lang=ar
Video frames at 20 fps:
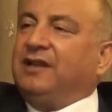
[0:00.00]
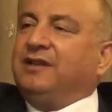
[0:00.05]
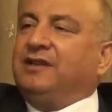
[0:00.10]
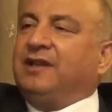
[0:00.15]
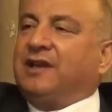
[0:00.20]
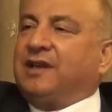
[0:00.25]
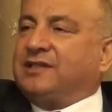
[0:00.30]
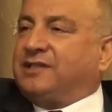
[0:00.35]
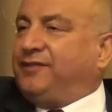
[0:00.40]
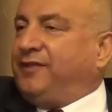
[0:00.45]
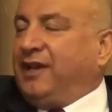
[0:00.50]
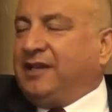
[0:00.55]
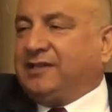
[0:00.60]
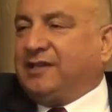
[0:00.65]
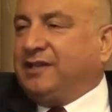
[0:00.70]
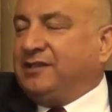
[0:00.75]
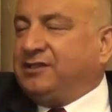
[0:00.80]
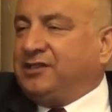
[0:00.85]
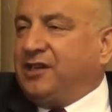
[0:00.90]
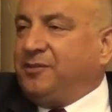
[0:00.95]
درست في
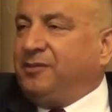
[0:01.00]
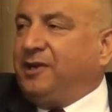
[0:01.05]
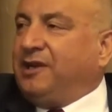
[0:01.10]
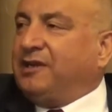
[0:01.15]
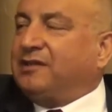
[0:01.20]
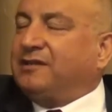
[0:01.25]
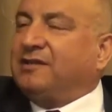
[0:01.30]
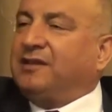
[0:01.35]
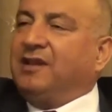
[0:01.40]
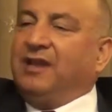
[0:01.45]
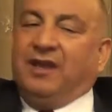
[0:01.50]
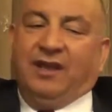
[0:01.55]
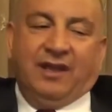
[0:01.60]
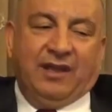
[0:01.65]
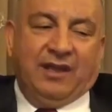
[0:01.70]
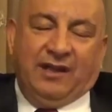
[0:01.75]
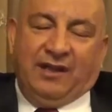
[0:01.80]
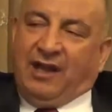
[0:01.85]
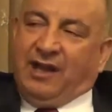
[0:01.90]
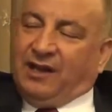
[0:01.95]
احسن الجامعات
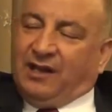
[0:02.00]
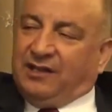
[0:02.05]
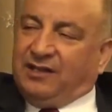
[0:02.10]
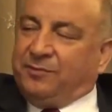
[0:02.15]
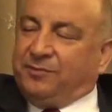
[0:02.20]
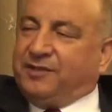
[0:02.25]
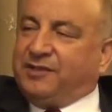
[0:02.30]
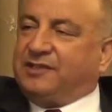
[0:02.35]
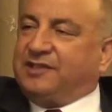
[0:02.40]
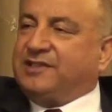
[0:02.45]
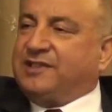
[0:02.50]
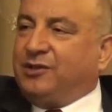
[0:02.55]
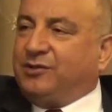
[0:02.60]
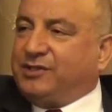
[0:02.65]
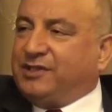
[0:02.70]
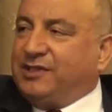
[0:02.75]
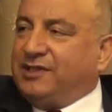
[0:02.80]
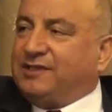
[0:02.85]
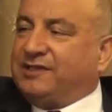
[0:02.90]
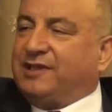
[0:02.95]
خلال خدمتي
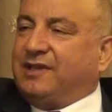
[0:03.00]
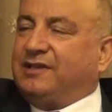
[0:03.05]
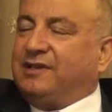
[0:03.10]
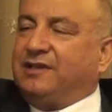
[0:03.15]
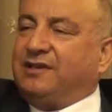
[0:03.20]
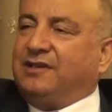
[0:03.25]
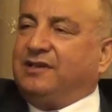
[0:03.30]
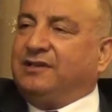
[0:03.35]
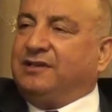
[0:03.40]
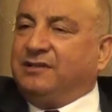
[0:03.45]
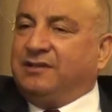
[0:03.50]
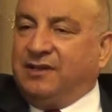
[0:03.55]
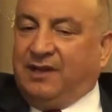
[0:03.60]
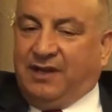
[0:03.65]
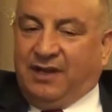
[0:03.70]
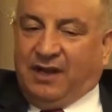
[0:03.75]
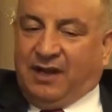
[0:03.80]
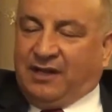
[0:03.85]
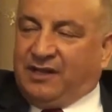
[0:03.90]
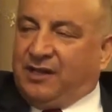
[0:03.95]
29 سنه اللي
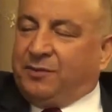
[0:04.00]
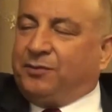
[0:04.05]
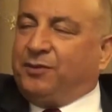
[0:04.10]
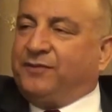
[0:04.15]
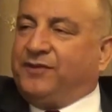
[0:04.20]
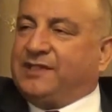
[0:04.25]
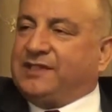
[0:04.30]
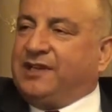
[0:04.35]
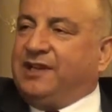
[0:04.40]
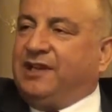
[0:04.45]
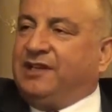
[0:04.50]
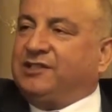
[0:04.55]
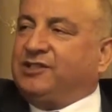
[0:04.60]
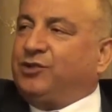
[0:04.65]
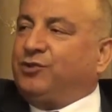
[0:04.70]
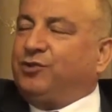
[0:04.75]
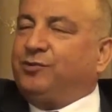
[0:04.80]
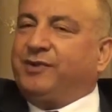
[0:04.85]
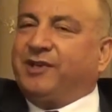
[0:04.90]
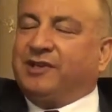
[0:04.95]
خدمتهم في سلاح
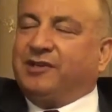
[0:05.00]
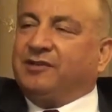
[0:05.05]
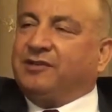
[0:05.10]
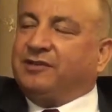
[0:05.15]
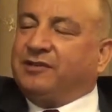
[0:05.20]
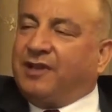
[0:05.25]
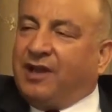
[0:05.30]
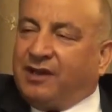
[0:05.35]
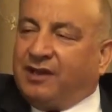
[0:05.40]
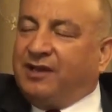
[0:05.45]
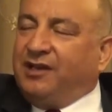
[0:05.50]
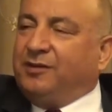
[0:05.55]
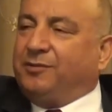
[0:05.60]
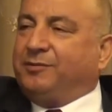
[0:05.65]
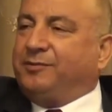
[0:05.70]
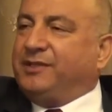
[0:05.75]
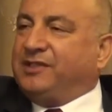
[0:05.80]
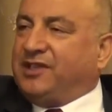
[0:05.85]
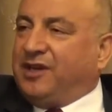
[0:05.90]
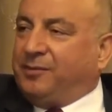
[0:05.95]
الجو الملكي تقريبا
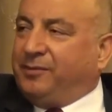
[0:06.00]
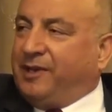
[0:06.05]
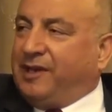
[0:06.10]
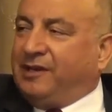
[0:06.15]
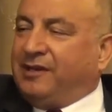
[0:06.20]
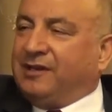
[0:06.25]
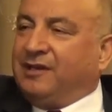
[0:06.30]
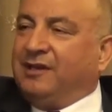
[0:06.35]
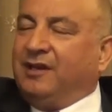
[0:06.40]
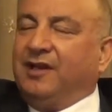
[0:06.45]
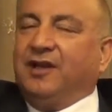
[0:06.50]
بديش ابالغ